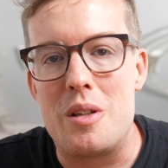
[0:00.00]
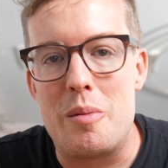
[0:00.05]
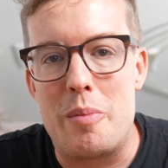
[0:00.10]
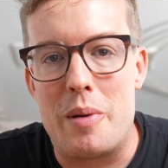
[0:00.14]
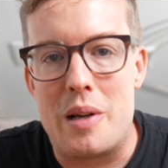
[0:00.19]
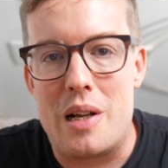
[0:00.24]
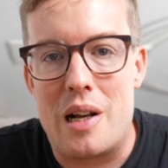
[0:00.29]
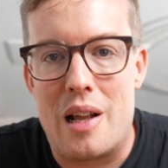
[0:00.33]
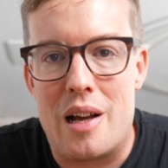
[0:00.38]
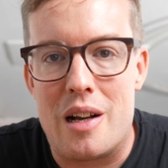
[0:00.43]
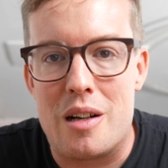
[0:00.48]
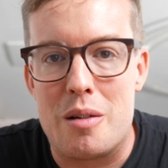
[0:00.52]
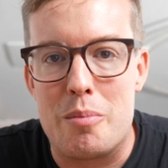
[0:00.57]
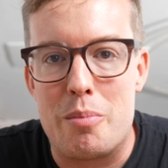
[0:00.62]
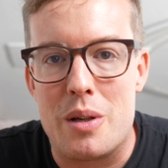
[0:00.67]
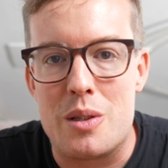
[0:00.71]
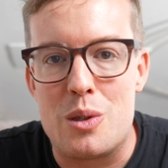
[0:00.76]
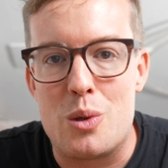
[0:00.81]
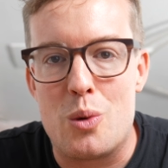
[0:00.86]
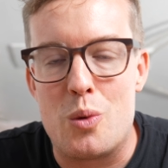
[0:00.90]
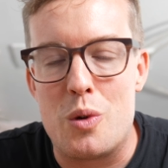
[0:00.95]
die beklagen
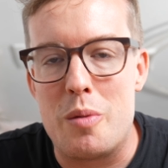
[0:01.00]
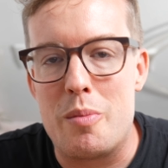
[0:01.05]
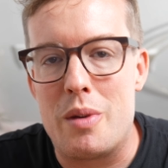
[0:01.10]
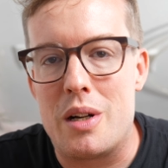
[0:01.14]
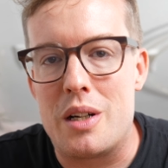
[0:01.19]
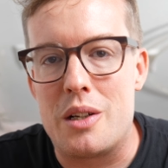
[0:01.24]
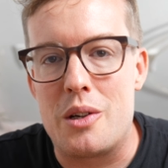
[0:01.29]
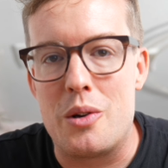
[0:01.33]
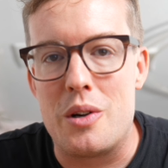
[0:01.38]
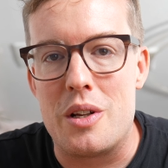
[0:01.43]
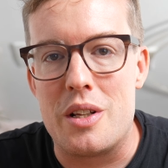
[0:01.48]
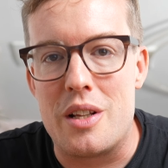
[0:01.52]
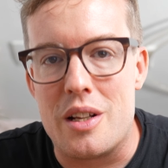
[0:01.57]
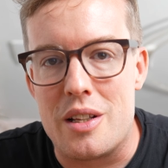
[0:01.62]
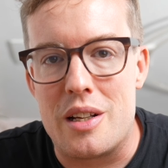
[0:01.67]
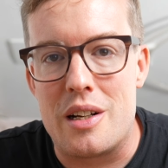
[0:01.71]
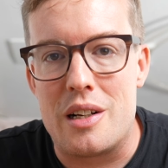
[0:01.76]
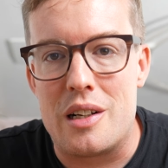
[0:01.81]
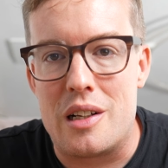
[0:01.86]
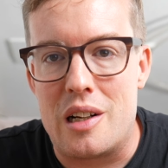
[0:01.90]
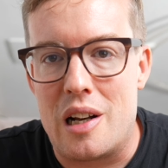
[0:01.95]
bei Sony, man könne da
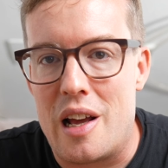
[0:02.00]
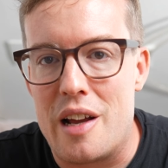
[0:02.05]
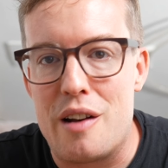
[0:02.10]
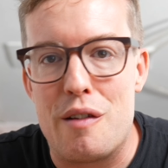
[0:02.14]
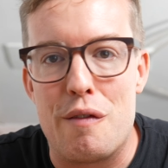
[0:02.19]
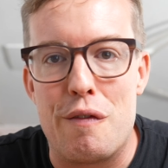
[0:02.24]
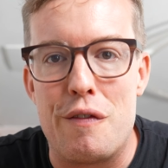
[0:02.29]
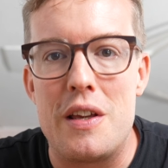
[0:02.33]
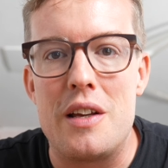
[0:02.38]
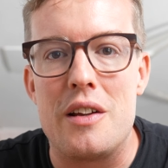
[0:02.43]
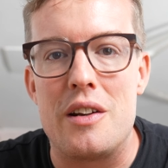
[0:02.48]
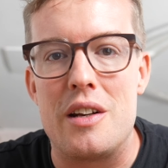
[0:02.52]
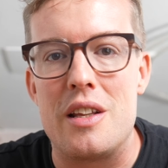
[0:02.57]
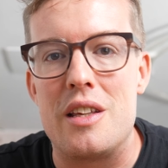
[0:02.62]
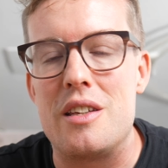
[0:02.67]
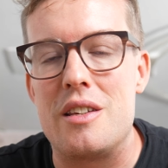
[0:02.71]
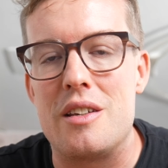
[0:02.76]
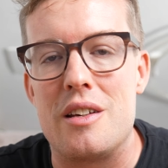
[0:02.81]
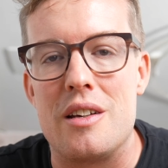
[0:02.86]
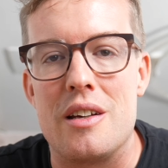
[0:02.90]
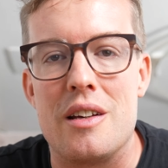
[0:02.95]
den kleinen Finger
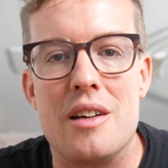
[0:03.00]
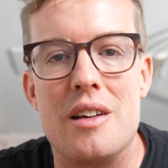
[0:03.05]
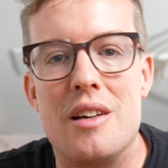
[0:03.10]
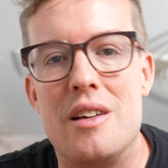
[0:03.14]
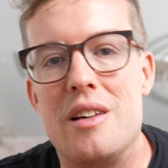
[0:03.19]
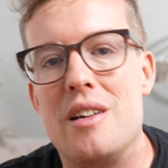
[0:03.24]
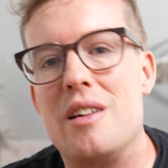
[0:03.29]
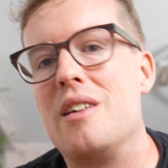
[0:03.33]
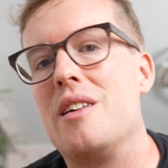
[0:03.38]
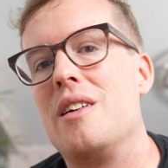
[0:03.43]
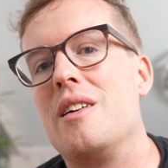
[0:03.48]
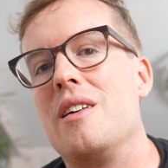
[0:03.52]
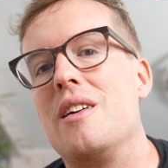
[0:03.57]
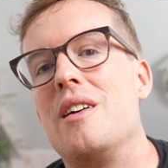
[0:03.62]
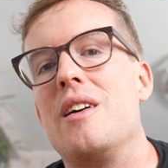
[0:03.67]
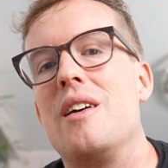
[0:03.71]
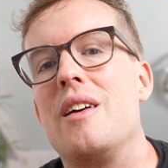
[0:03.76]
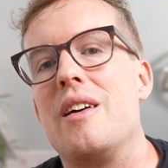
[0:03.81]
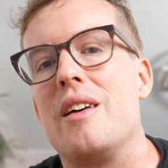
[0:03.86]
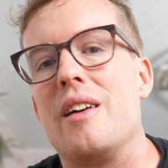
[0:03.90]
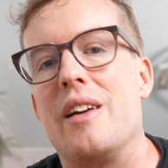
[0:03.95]
nicht äh,
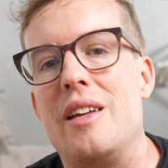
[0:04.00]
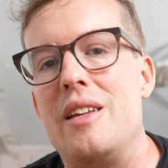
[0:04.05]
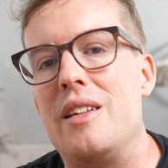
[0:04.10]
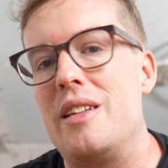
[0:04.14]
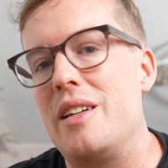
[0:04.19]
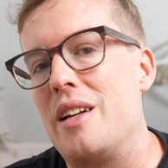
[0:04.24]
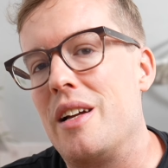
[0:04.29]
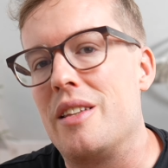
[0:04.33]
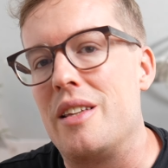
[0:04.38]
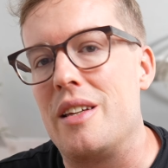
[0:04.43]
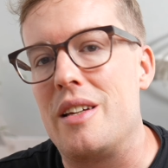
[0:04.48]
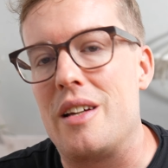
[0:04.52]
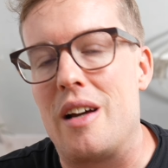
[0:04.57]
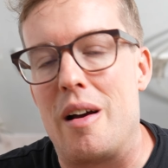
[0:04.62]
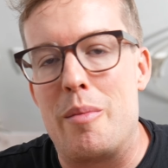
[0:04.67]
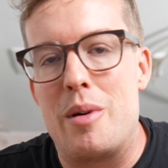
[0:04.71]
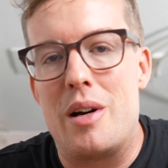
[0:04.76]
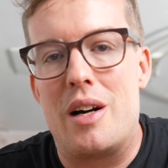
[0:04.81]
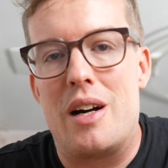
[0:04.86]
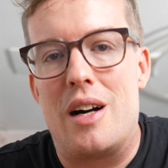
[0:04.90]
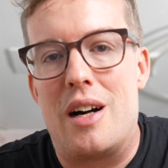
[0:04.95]
richtig an die
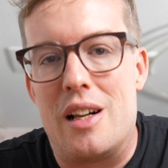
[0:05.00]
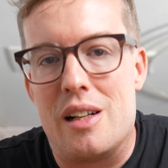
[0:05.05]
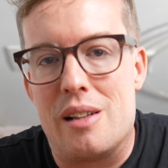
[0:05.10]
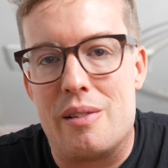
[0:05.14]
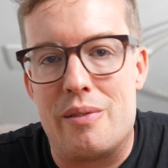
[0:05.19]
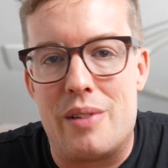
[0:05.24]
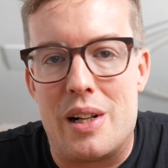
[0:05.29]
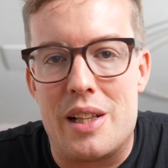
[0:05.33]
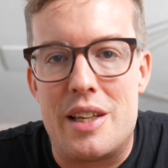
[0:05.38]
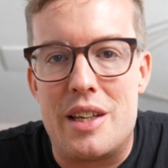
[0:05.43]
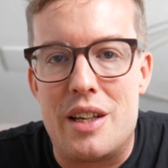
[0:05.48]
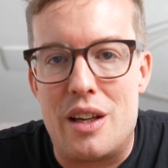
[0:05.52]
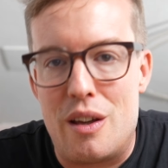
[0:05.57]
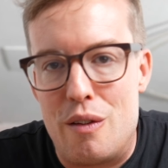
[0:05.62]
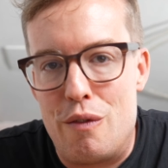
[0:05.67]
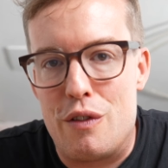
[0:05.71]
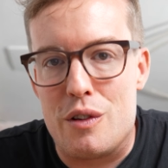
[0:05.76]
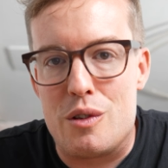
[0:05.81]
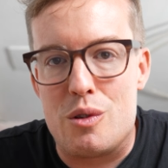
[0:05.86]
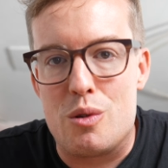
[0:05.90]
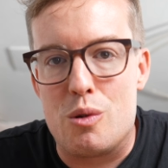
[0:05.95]
Kamera halten, weil die
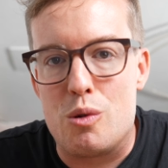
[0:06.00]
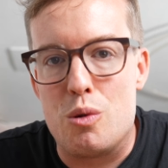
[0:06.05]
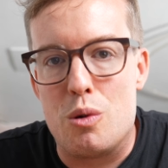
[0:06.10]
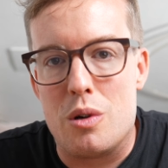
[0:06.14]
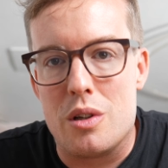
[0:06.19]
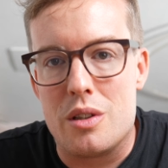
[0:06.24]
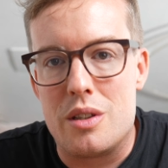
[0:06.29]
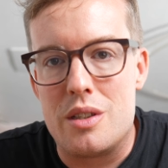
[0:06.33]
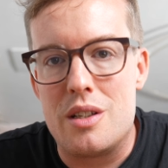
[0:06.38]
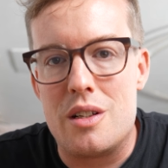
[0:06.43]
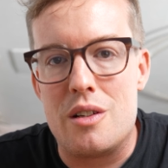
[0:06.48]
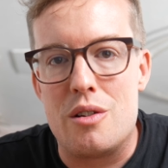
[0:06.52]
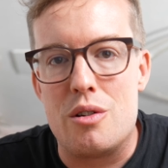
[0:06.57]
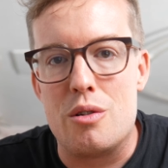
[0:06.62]
Griffe zu kurz sind.